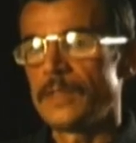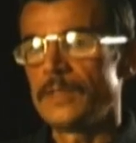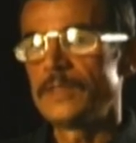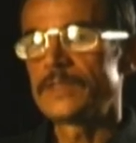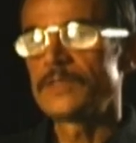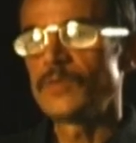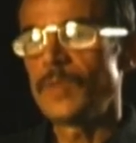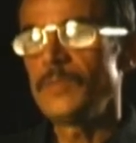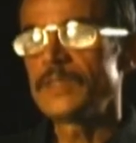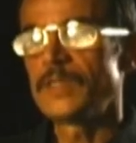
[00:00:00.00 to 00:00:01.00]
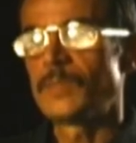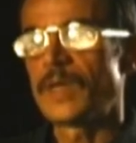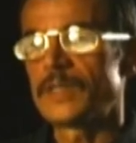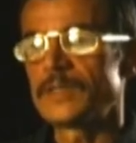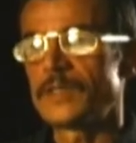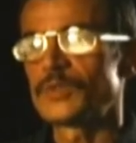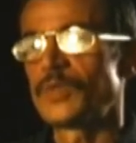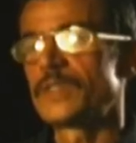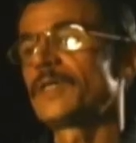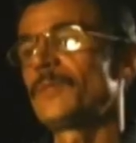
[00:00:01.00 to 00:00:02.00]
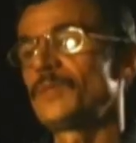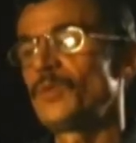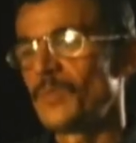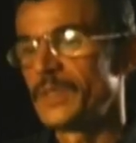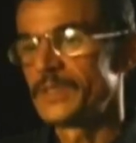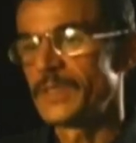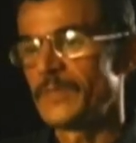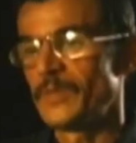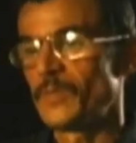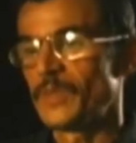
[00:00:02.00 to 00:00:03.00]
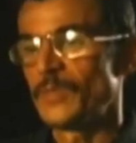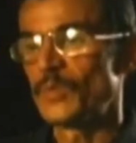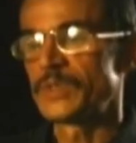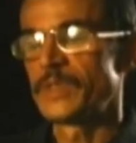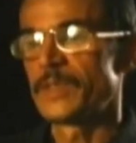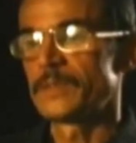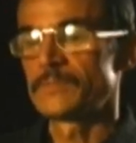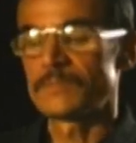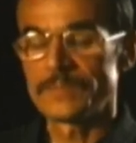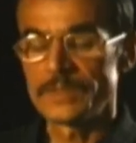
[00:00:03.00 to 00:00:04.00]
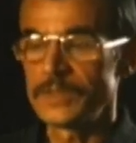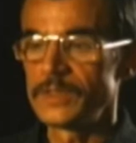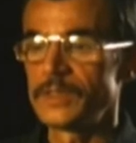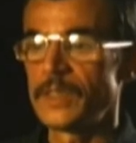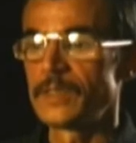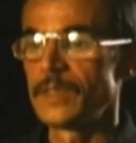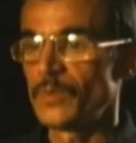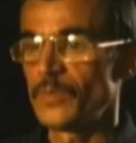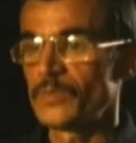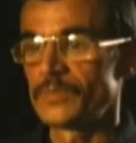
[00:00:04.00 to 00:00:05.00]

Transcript: И с этого момента я показал, что я самый добрый человек, потому что я защищать готов.